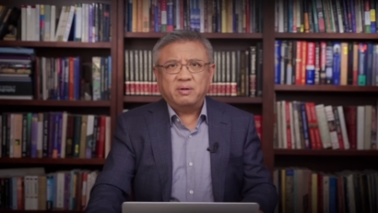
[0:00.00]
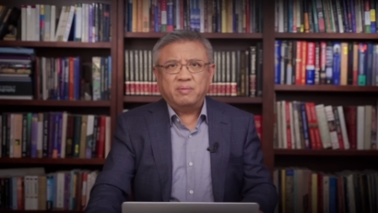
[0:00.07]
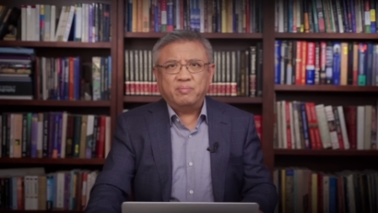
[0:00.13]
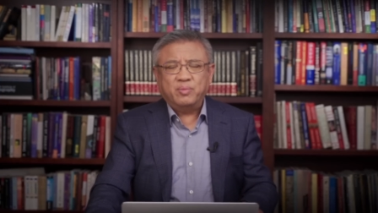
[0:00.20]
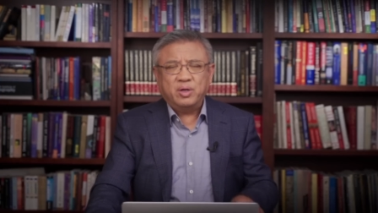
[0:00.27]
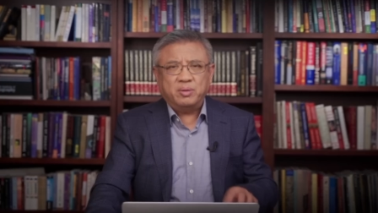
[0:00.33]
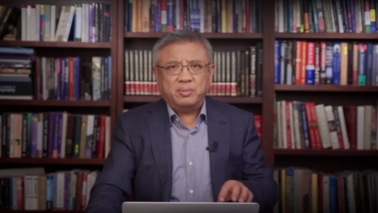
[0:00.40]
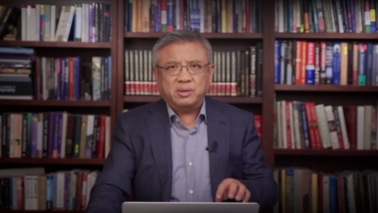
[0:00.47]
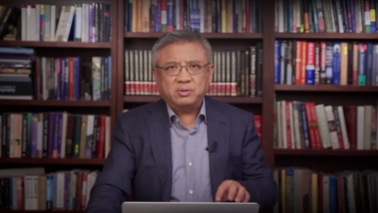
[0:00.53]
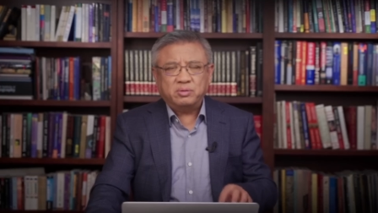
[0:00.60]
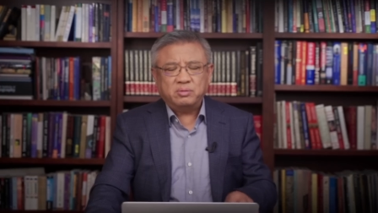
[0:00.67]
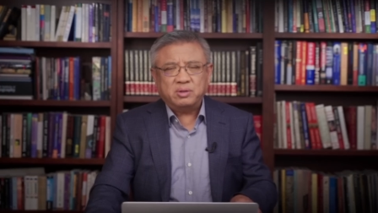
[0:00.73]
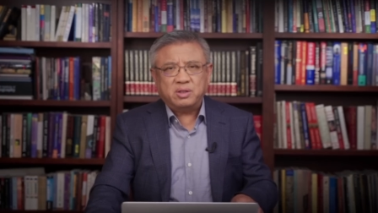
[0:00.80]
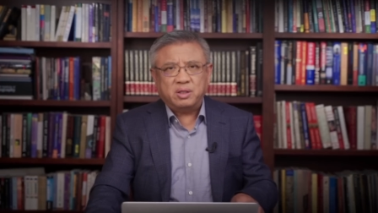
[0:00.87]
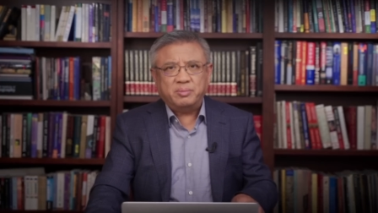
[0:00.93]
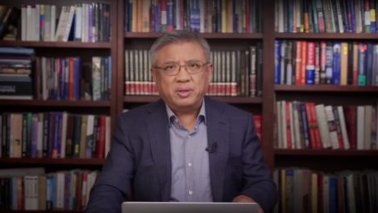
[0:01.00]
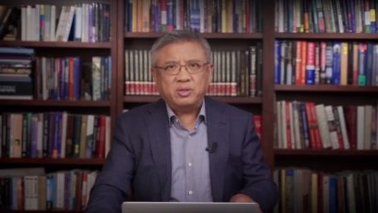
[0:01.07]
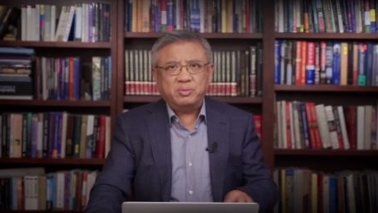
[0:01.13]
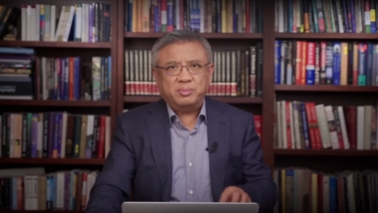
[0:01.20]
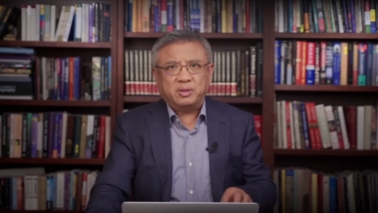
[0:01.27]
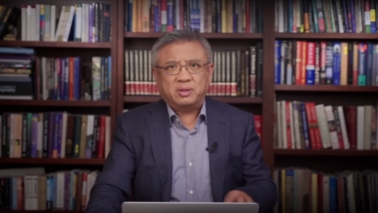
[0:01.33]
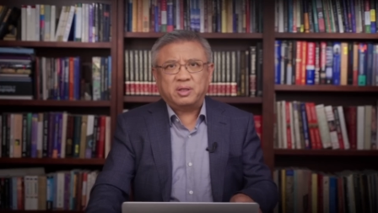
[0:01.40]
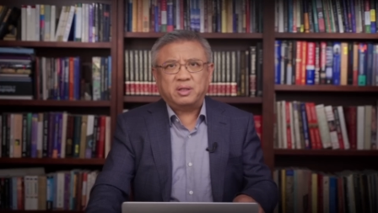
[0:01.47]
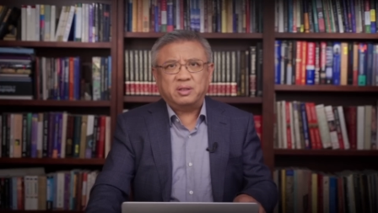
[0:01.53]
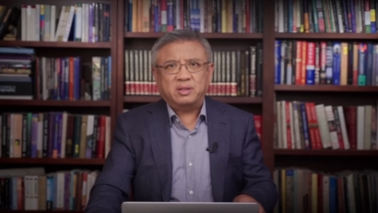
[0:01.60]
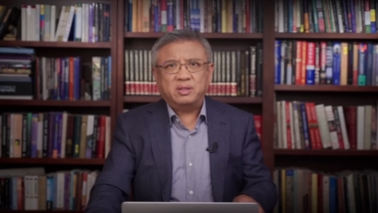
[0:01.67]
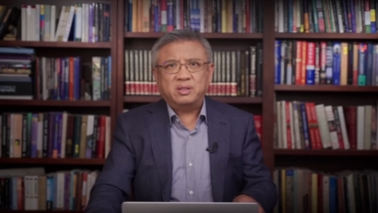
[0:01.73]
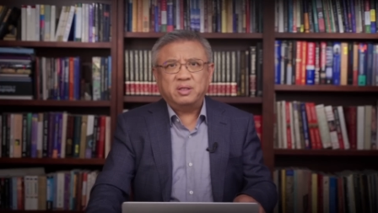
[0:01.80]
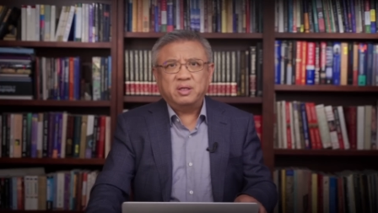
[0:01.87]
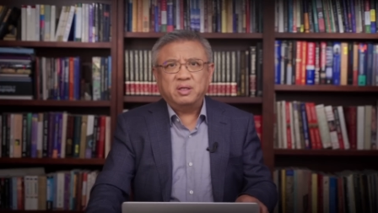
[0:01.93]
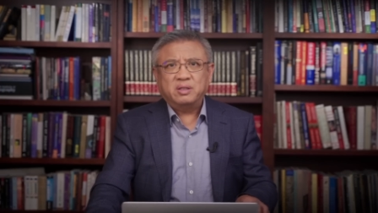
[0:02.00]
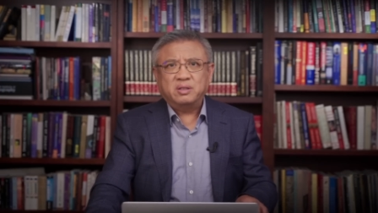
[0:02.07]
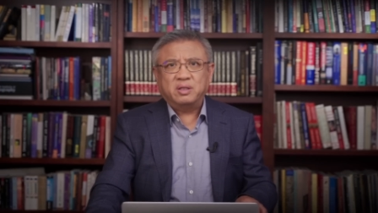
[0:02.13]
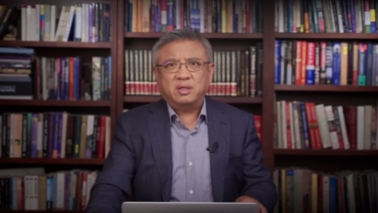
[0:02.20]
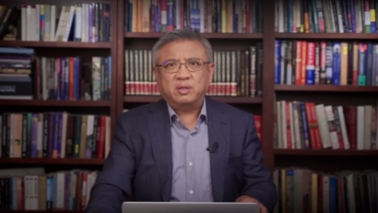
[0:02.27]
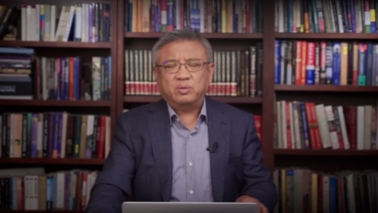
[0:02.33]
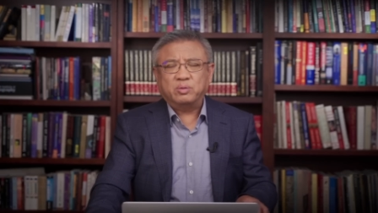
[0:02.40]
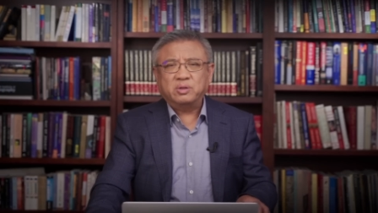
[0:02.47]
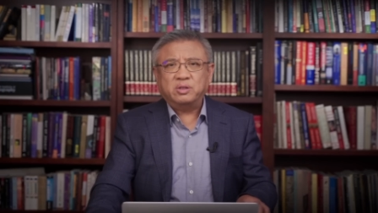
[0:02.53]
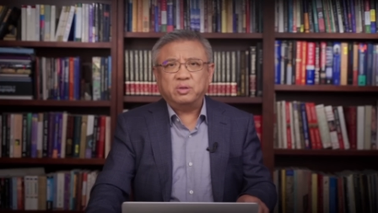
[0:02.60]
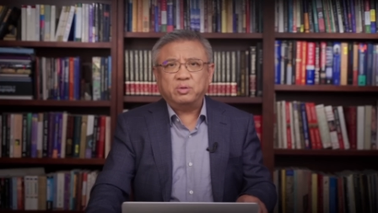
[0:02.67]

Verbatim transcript: 没有毛泽东革命就没有他的一切任何东西，